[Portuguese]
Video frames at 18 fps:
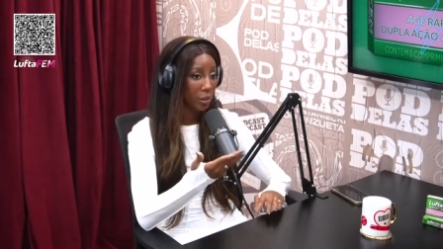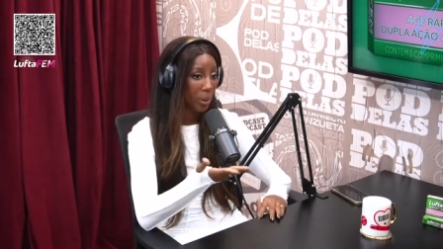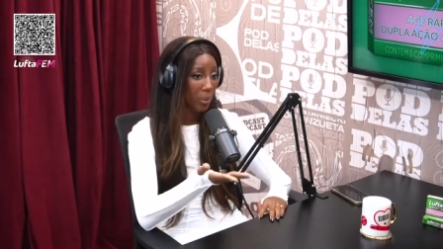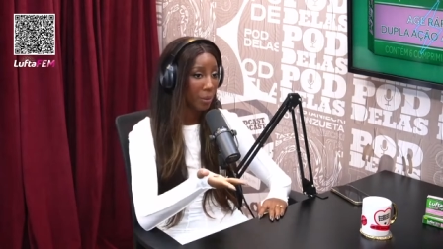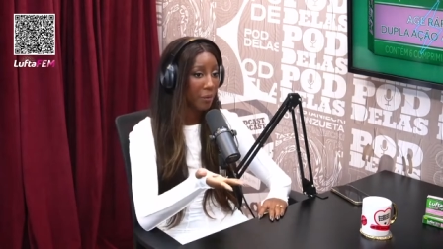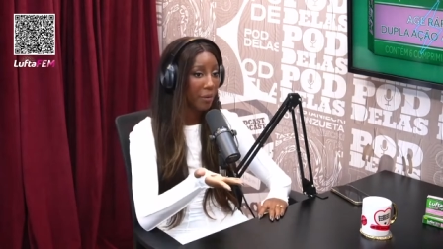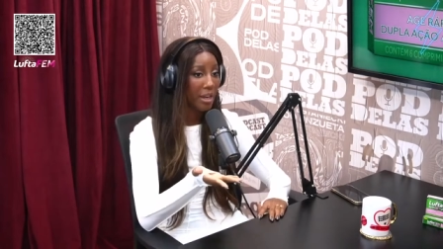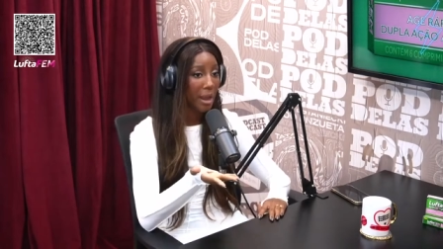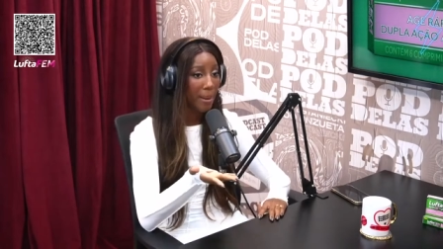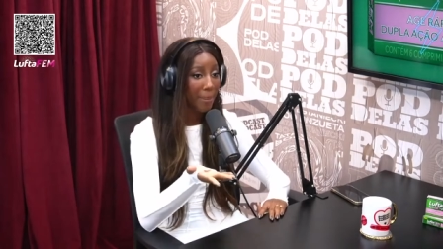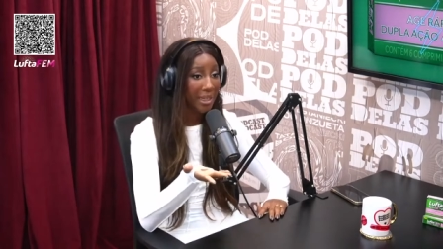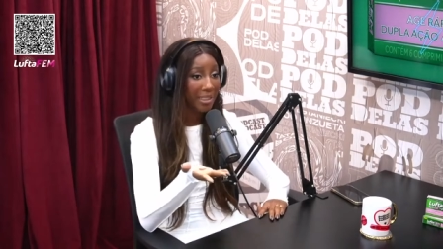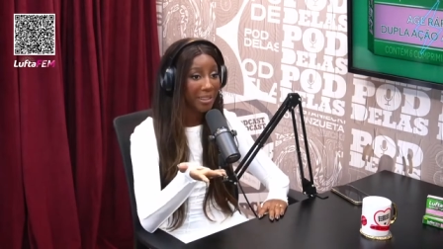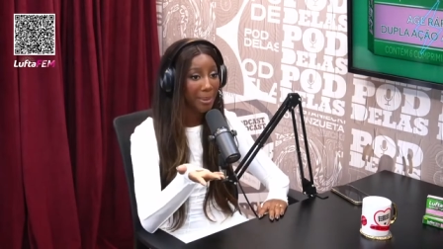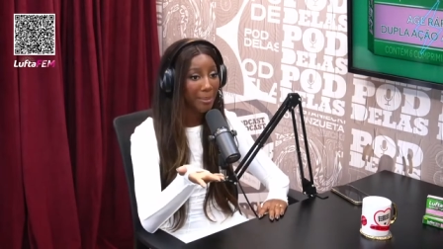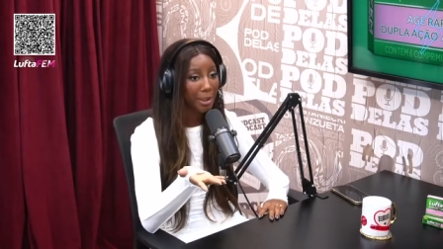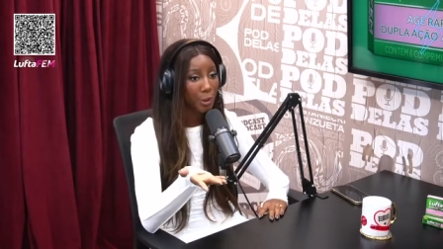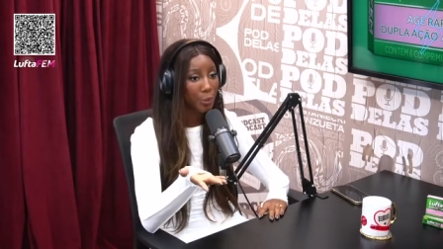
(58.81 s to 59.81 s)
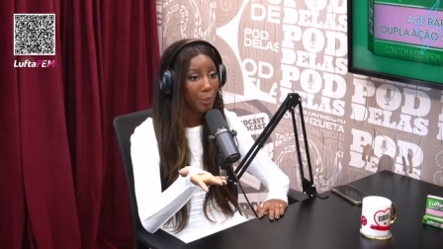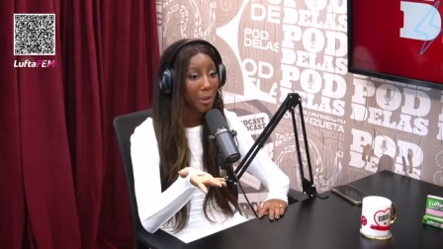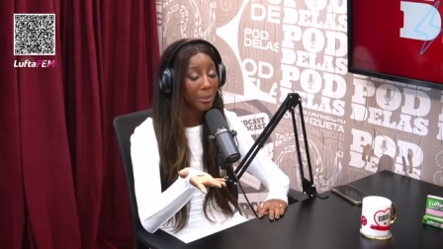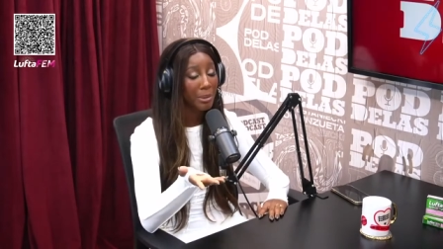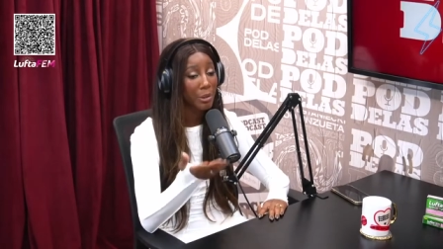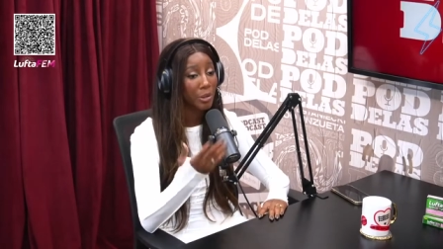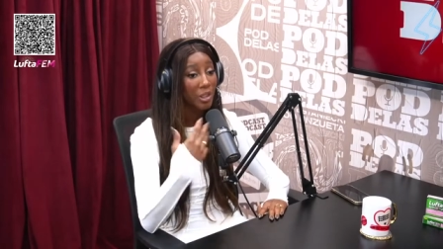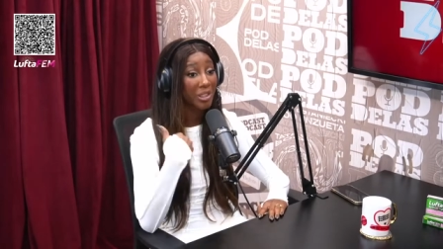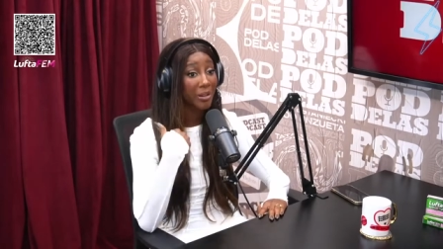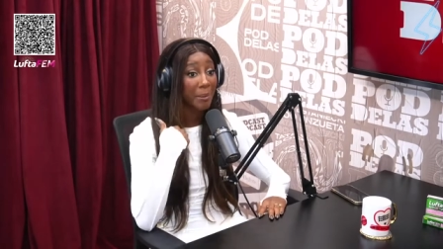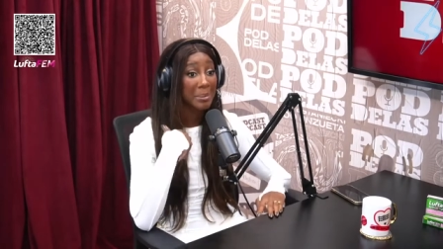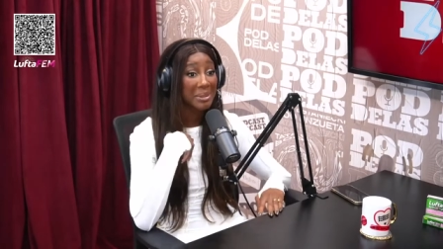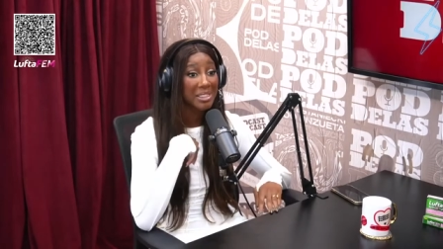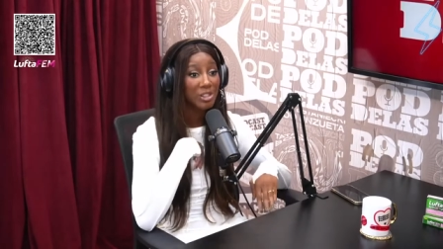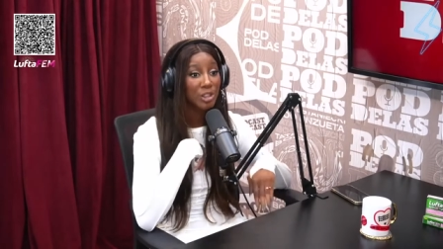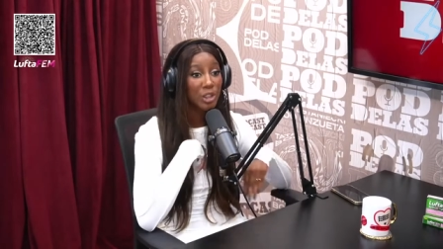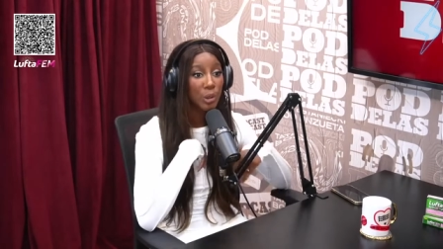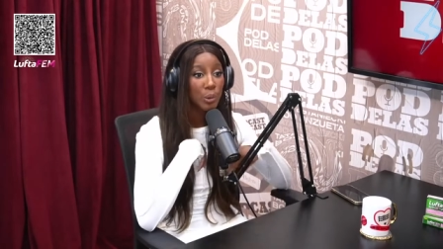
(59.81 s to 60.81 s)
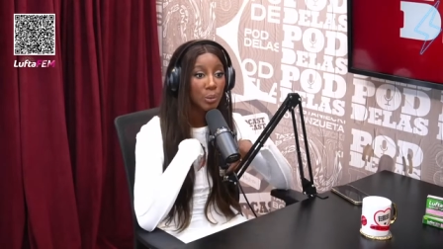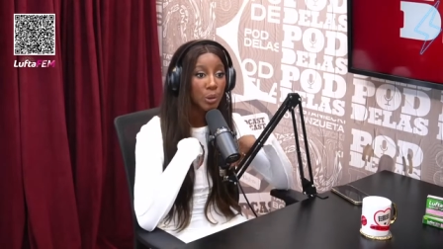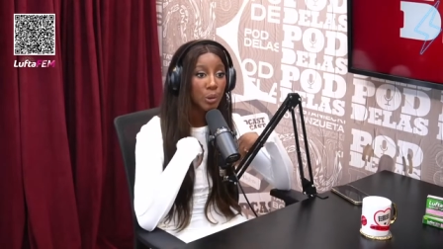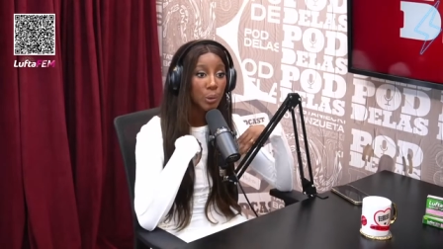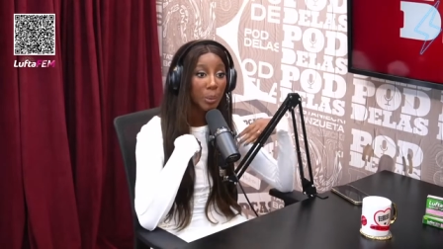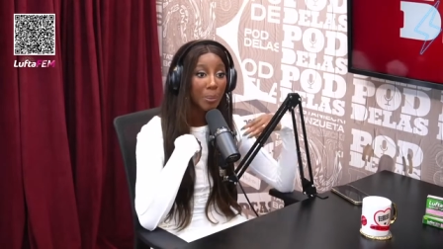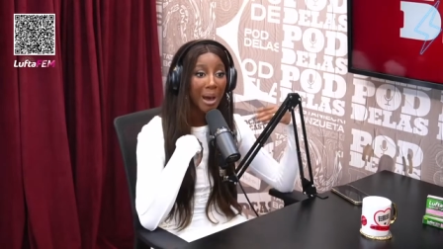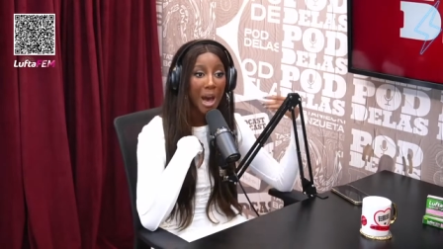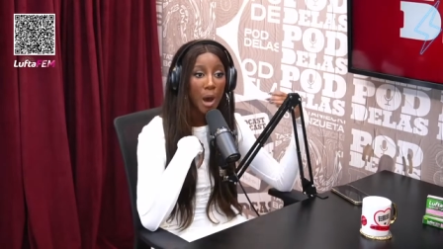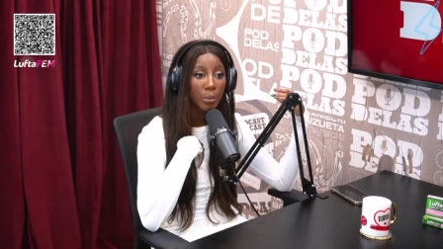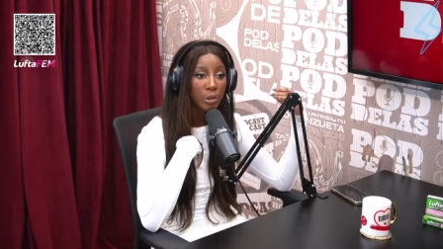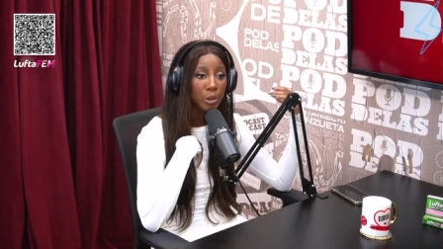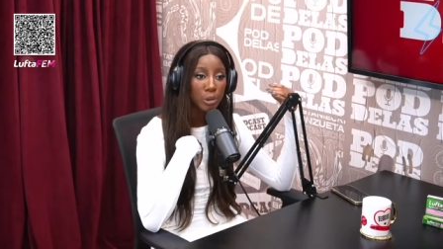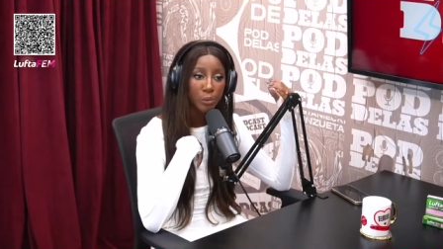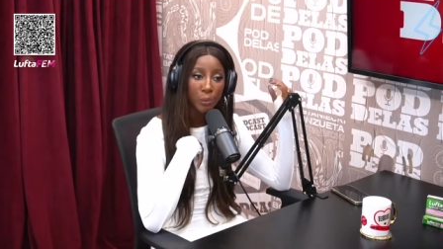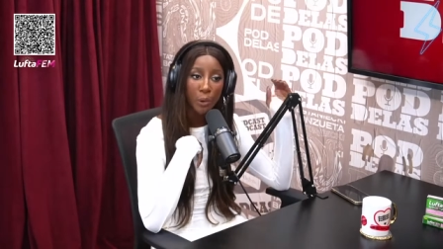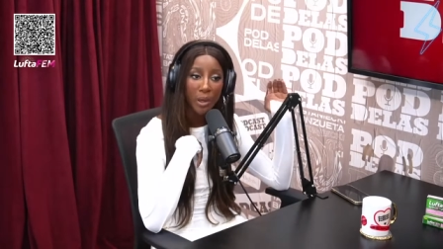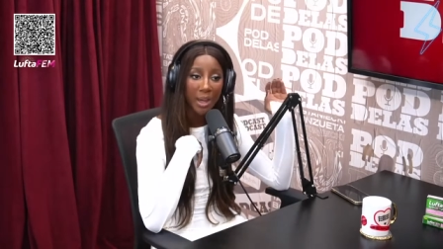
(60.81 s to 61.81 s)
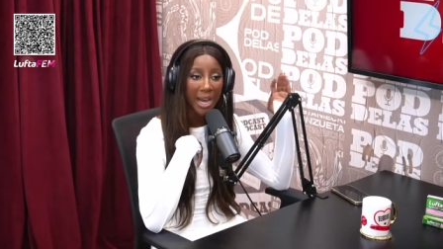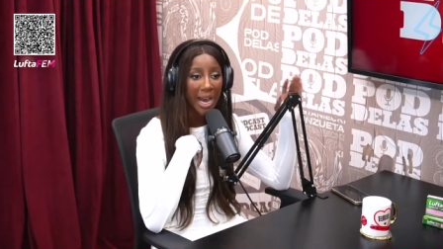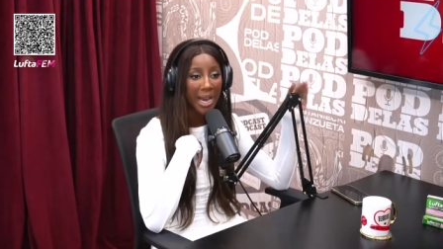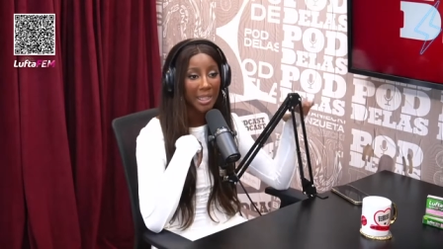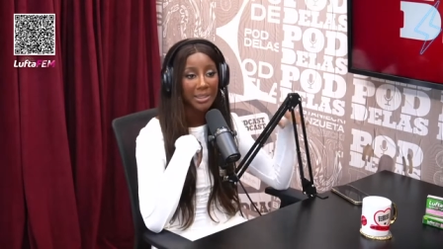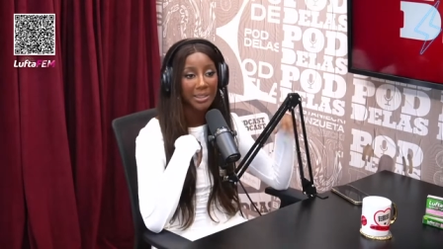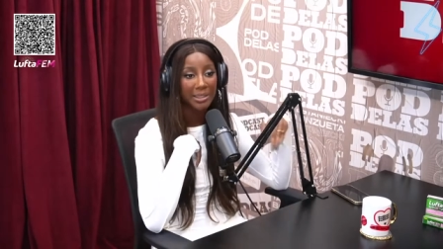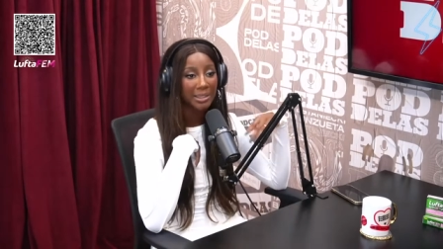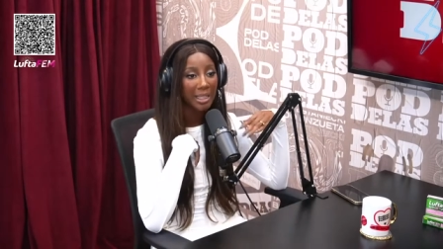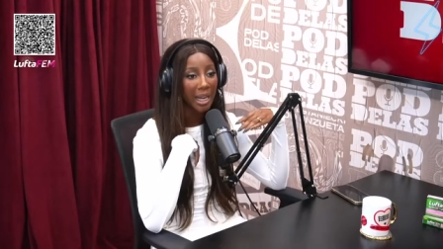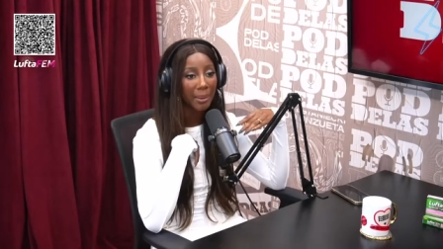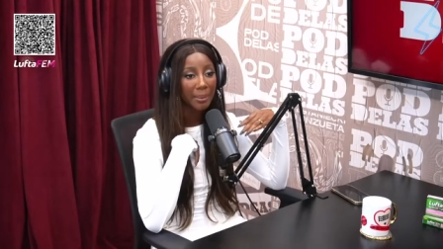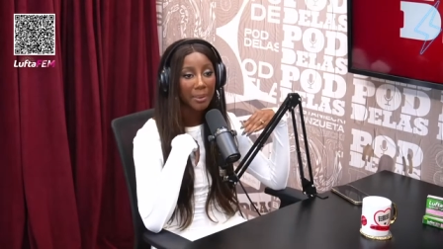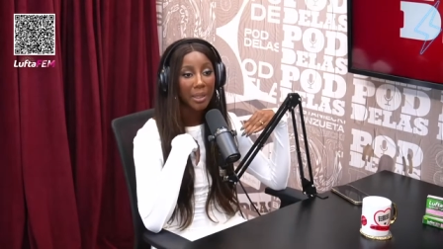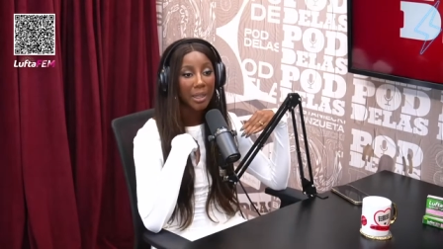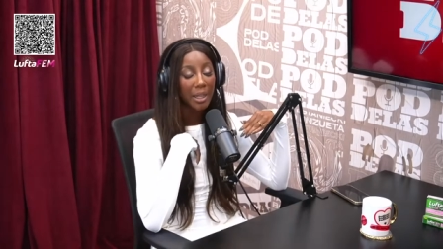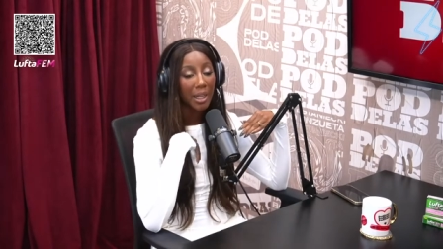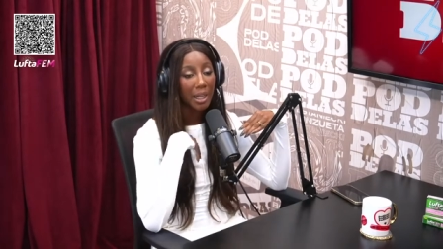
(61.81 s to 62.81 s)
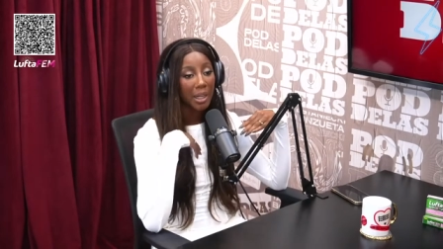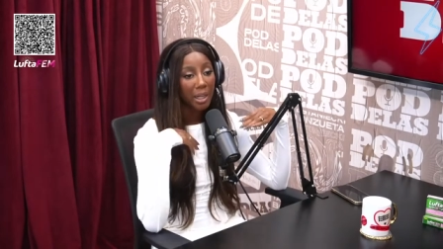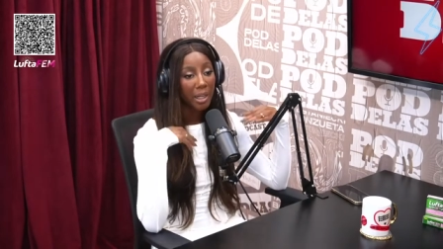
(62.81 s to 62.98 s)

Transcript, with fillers: Como eu falei, apartamento para mim eu já tava me sentindo muito mal, muito sufocada, uhum, sabe? Uhum.